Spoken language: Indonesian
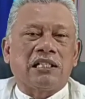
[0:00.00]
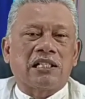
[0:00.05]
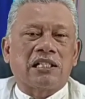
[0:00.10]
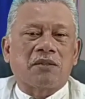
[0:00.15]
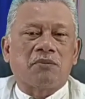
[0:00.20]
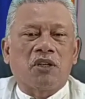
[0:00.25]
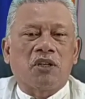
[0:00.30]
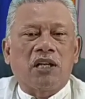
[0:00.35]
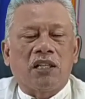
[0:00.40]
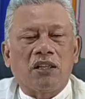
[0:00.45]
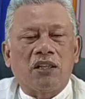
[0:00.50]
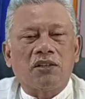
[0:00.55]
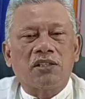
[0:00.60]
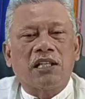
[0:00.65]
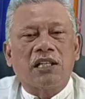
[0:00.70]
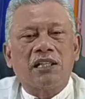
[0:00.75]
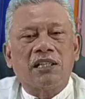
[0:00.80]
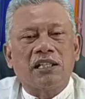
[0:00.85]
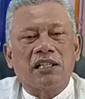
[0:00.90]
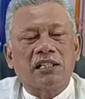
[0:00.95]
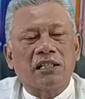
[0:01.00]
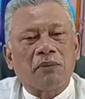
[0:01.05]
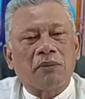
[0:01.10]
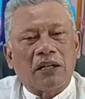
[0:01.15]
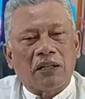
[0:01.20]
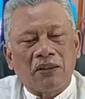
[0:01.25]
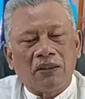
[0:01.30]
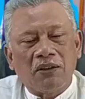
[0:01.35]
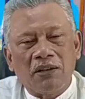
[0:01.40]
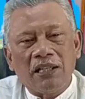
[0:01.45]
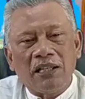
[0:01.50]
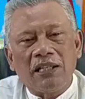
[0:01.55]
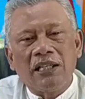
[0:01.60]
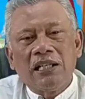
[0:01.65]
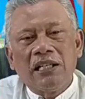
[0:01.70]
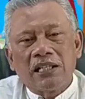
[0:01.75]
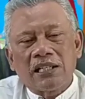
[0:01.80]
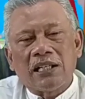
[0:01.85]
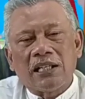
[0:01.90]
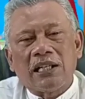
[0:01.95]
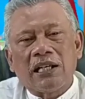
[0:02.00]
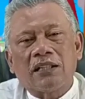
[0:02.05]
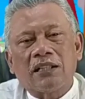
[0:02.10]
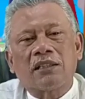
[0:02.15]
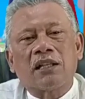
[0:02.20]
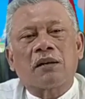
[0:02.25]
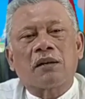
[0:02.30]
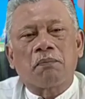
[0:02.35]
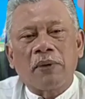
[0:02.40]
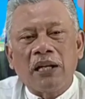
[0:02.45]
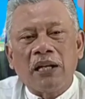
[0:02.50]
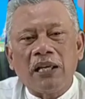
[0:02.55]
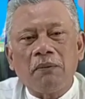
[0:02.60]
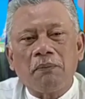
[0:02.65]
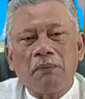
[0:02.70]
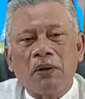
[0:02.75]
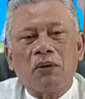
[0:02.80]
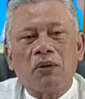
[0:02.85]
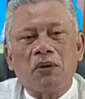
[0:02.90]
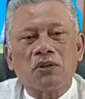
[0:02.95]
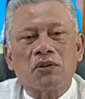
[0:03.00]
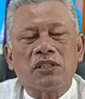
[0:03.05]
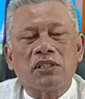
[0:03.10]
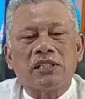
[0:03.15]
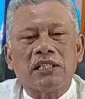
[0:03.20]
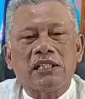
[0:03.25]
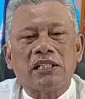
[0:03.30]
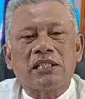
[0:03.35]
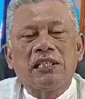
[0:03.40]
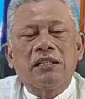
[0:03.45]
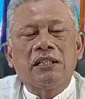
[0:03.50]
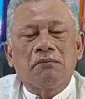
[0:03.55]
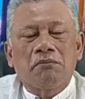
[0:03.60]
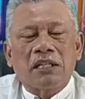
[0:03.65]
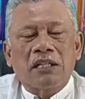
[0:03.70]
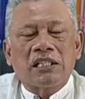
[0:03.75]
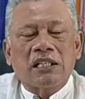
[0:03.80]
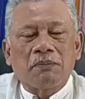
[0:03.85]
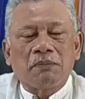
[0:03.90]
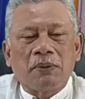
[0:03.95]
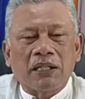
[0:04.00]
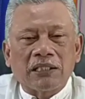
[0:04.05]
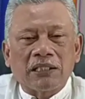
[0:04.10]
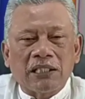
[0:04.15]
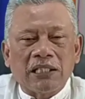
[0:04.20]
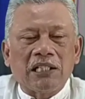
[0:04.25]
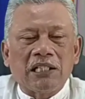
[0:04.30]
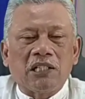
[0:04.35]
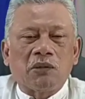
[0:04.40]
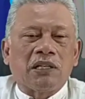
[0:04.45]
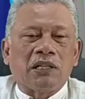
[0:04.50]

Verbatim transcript: Semoga Allah senantiasa meridhoi sehingga terpilih pengurus khusus masa bakti